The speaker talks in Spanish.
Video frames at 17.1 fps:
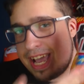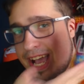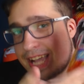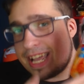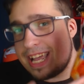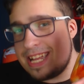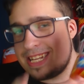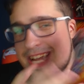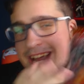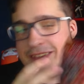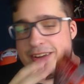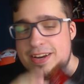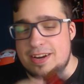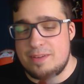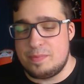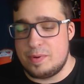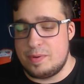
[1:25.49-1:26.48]
¿A qué sabe,
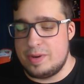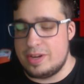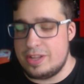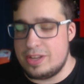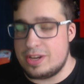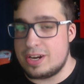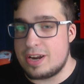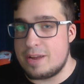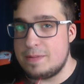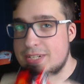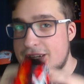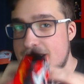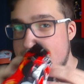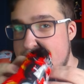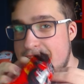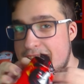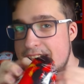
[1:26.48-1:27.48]
no? Pues bueno, yo creo que vamos a
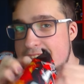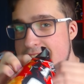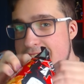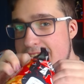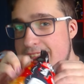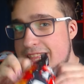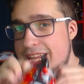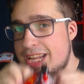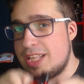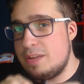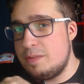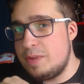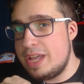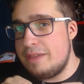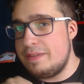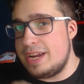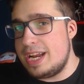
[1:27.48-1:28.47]
hacerlo aquí en directo.
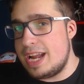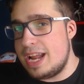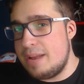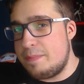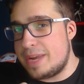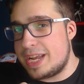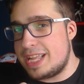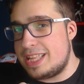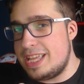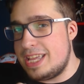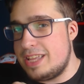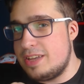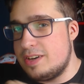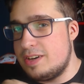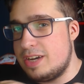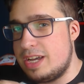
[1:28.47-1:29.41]
Voy a abrir el paquetillo.